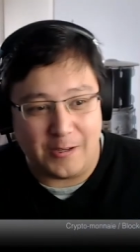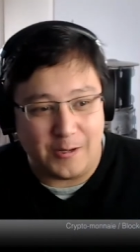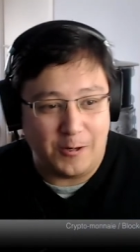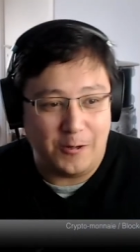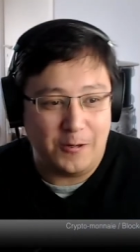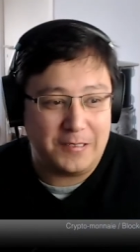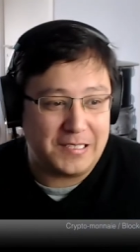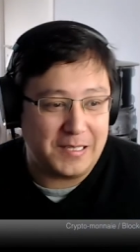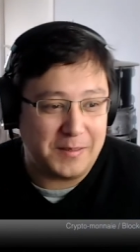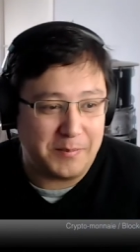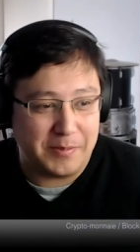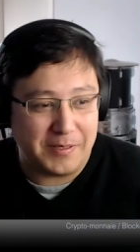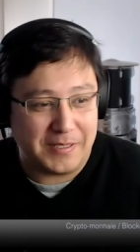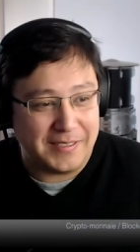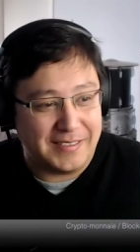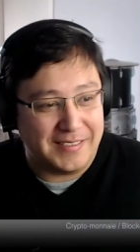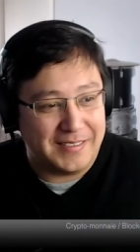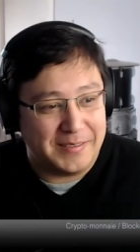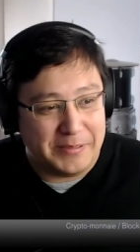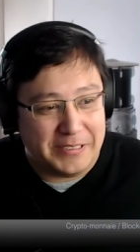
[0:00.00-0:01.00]
c'est
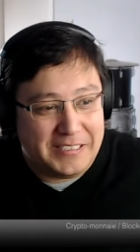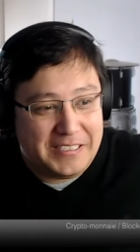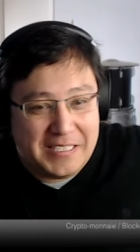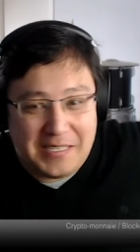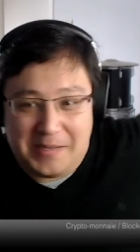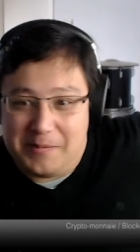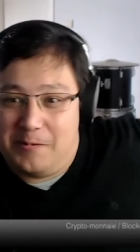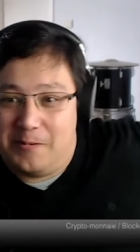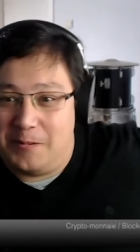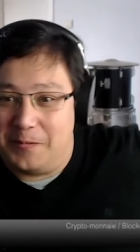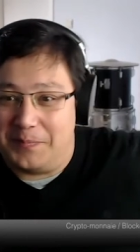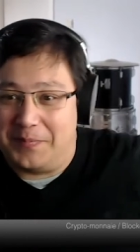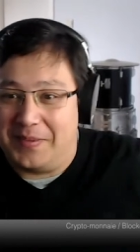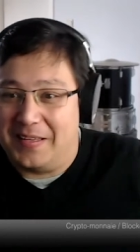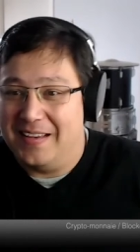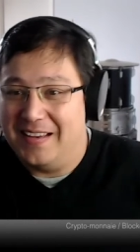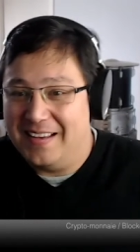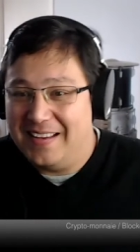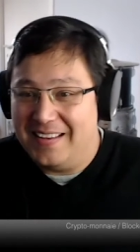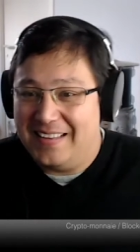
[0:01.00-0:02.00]
pas un médicament,
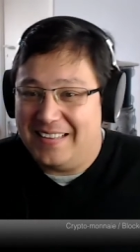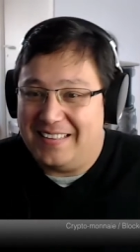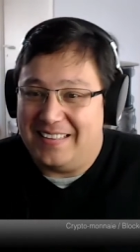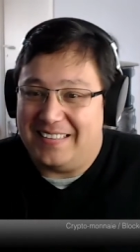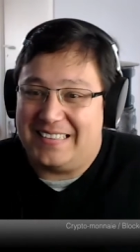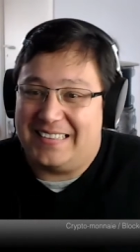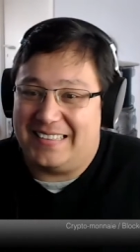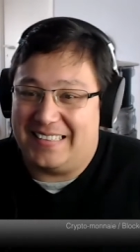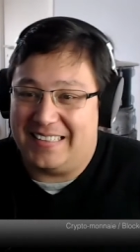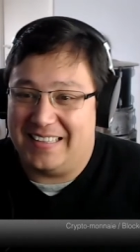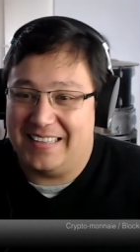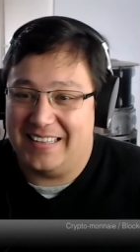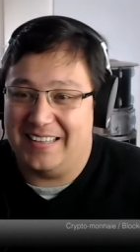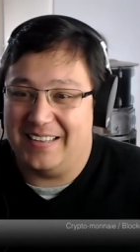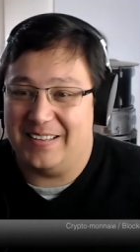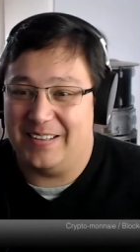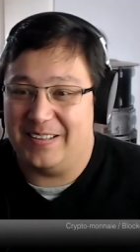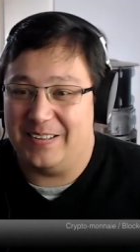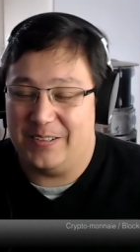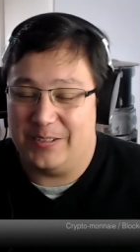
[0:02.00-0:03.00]
c'est
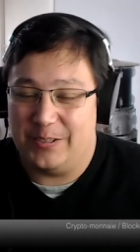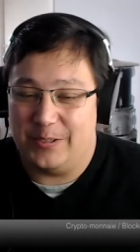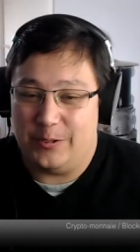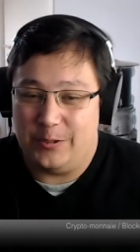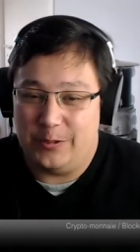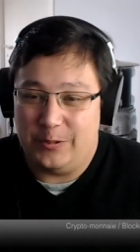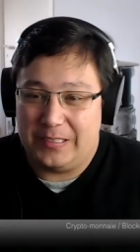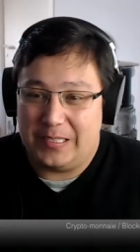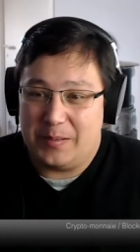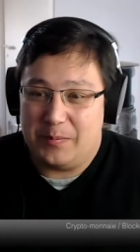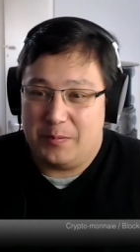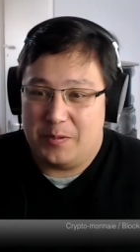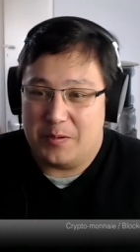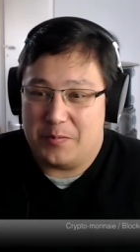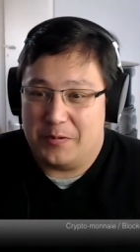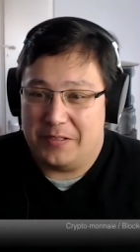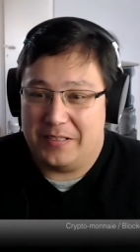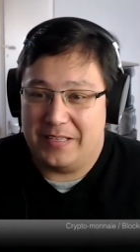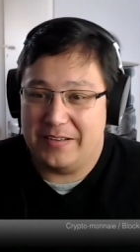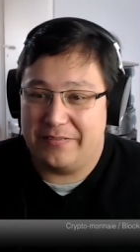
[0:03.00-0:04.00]
euh, une
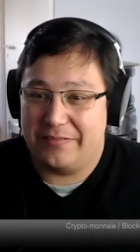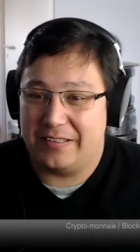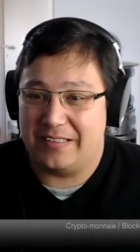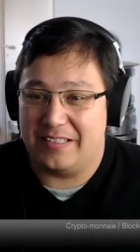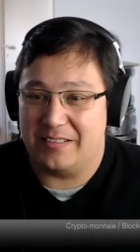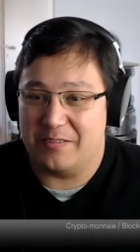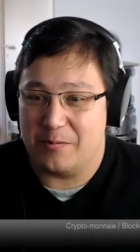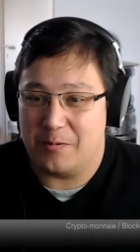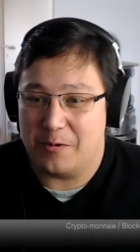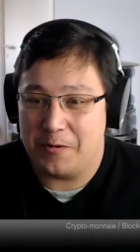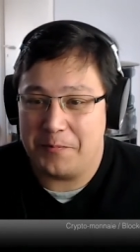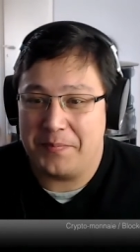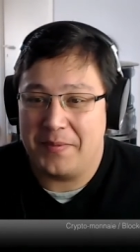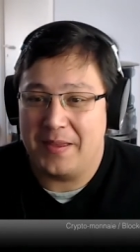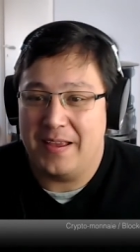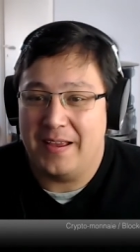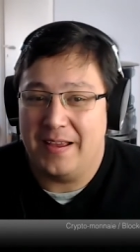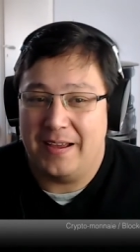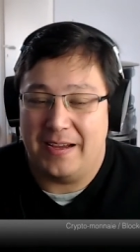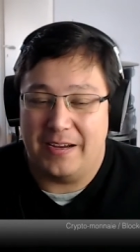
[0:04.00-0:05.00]
crypto-monnaie effectivement.
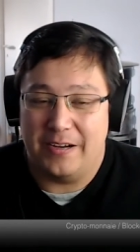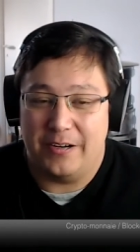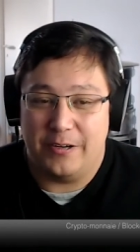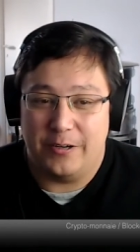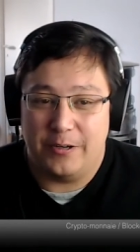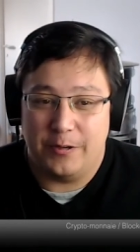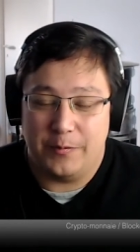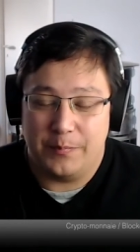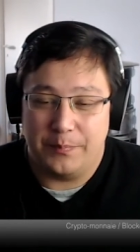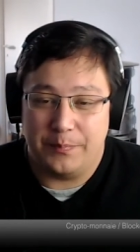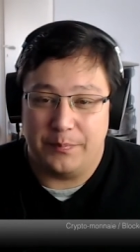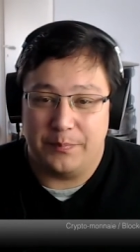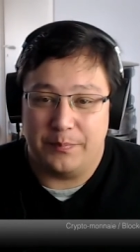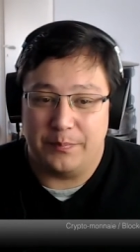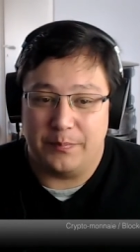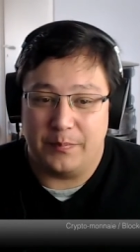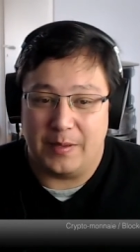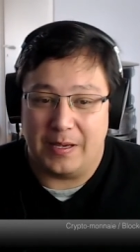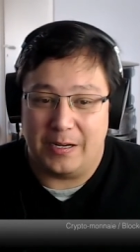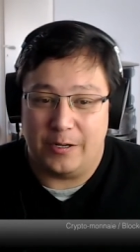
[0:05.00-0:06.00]
Euh,
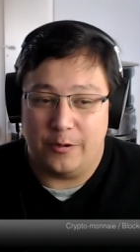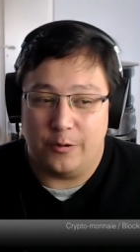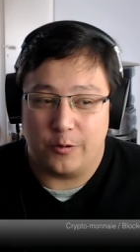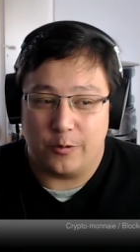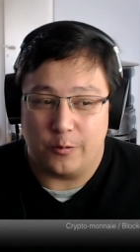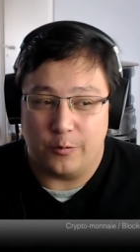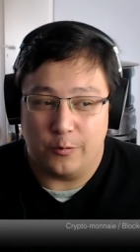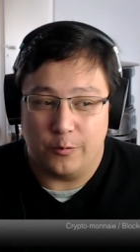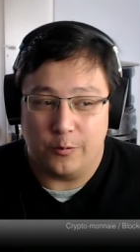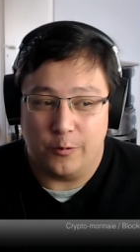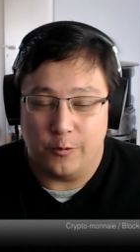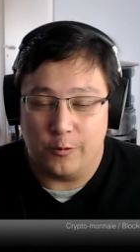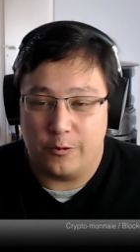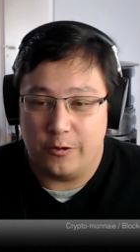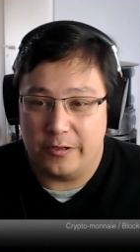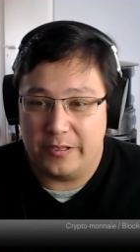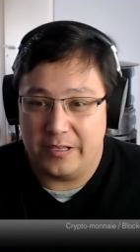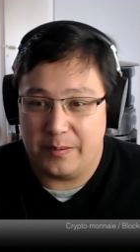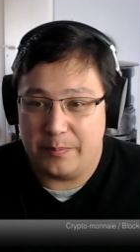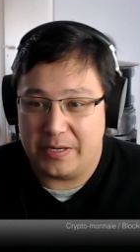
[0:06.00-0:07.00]
alors on,
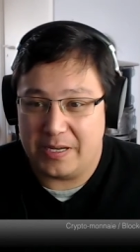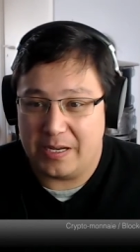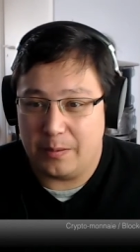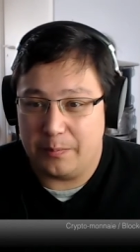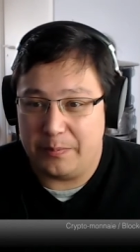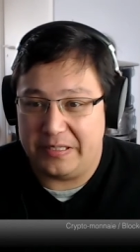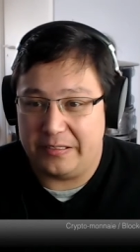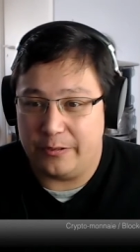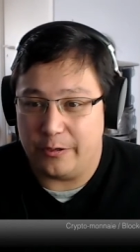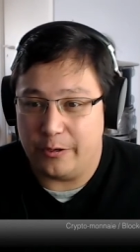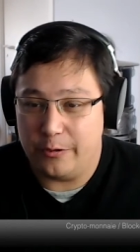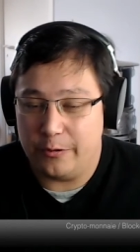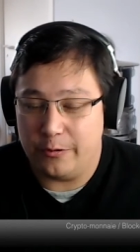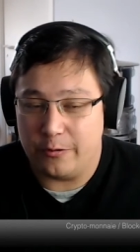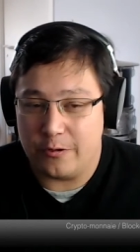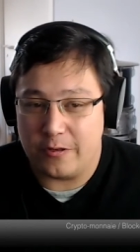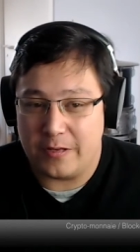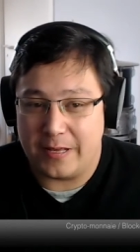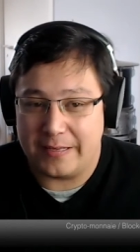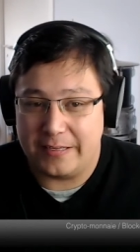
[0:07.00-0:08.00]
connaît bien le Bitcoin, on
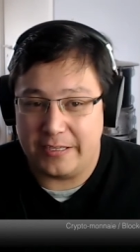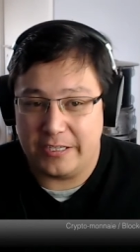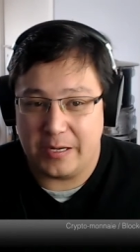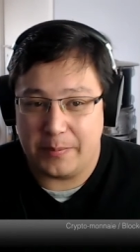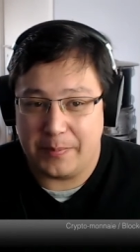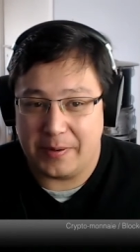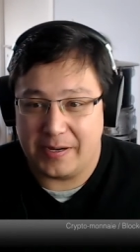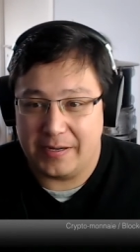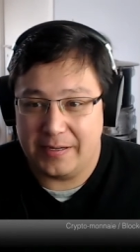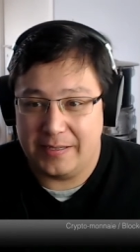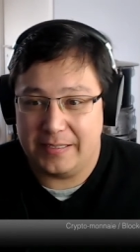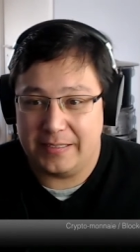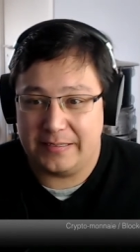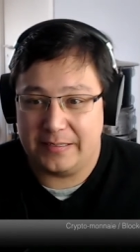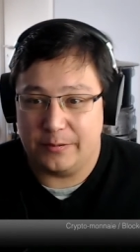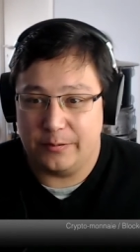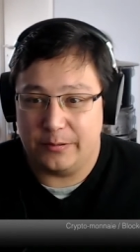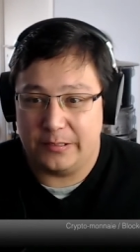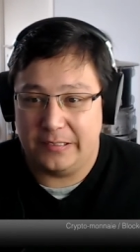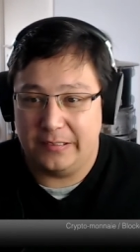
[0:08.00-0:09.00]
en a déjà parlé. C'est
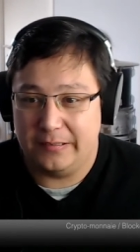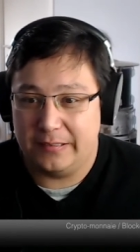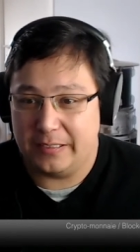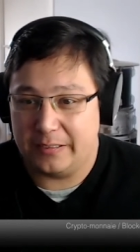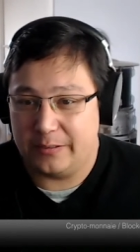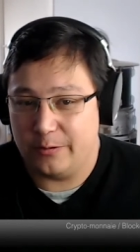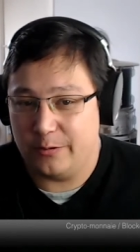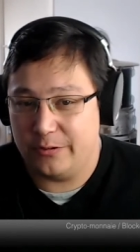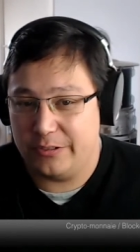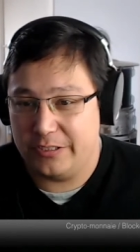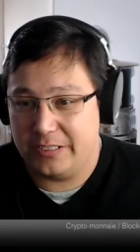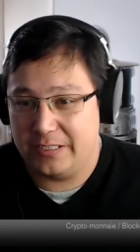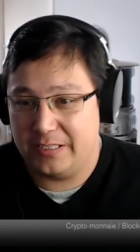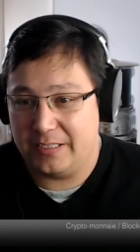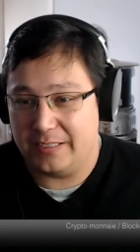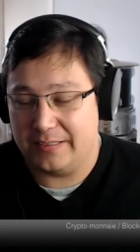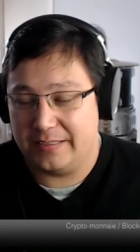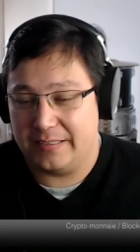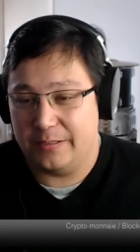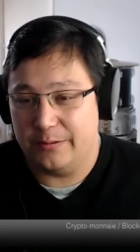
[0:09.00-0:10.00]
aussi une technologie,
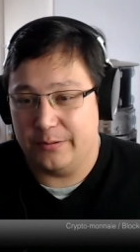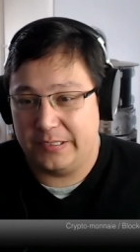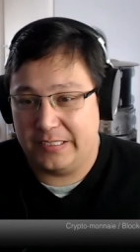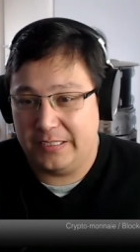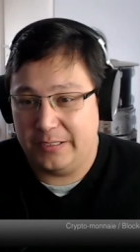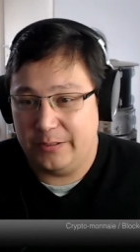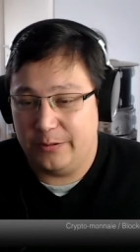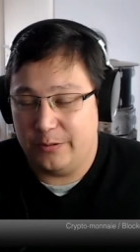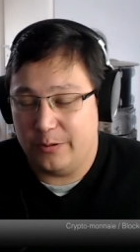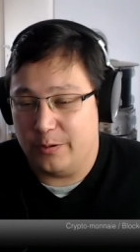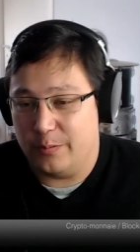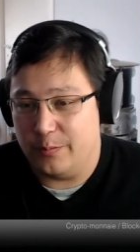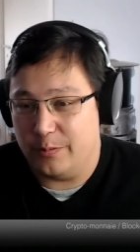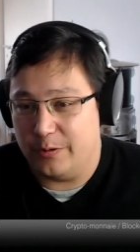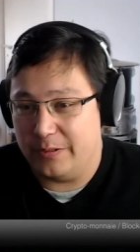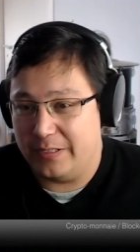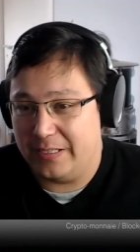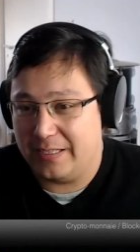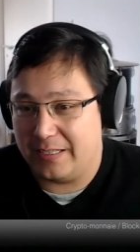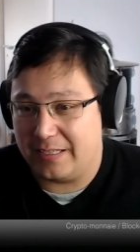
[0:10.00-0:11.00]
c'est aussi une
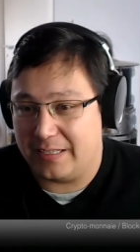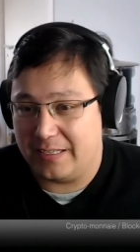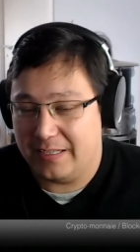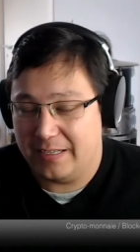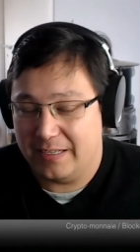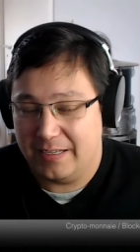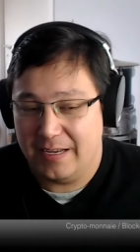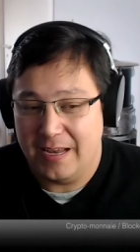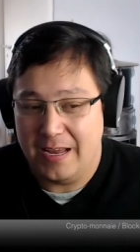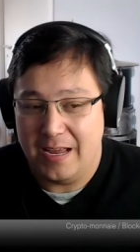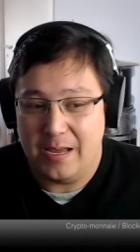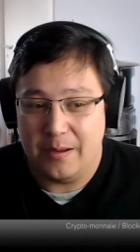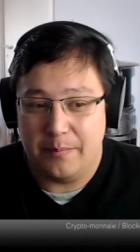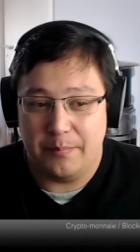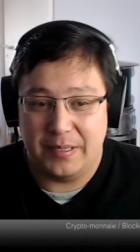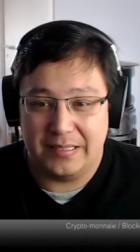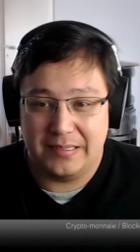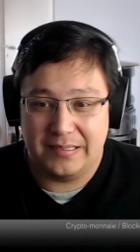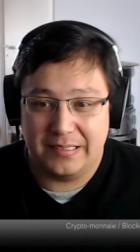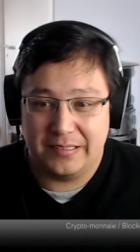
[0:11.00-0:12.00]
monnaie qui est
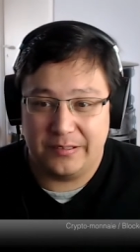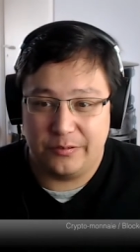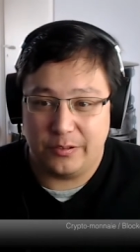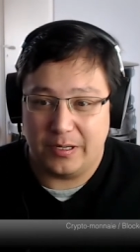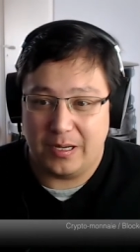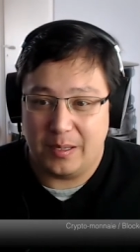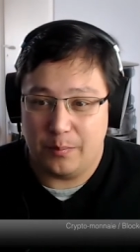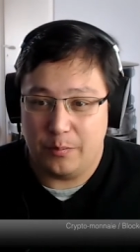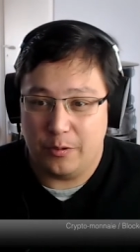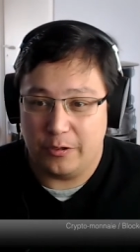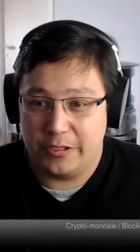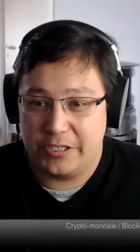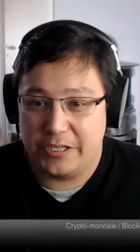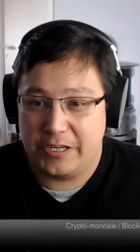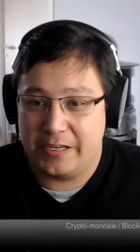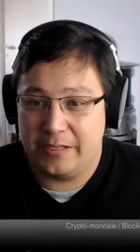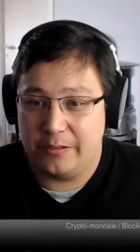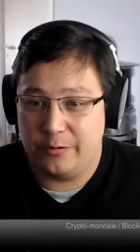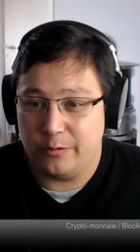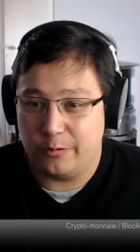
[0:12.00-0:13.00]
basée sur la
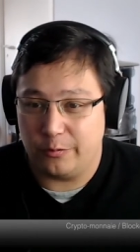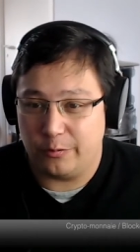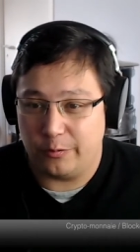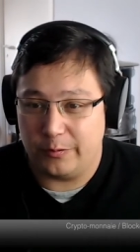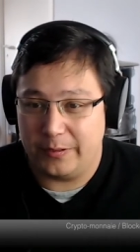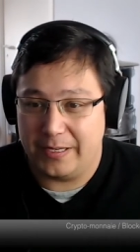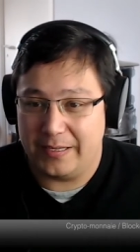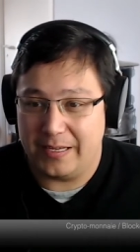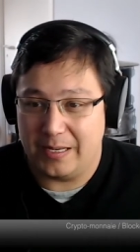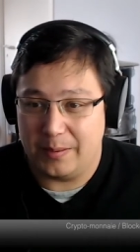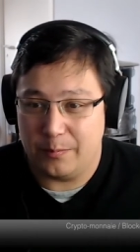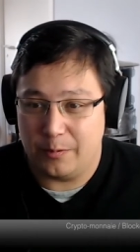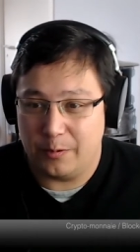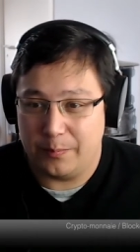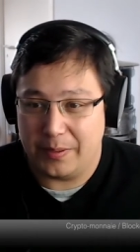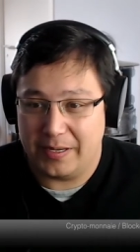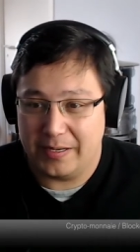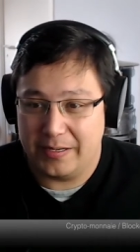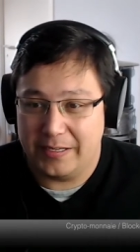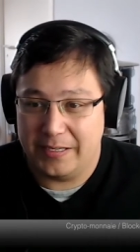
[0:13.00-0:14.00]
blockchain dont on a également
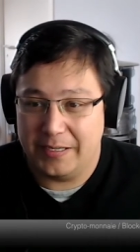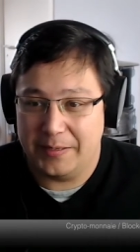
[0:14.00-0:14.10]
parlé.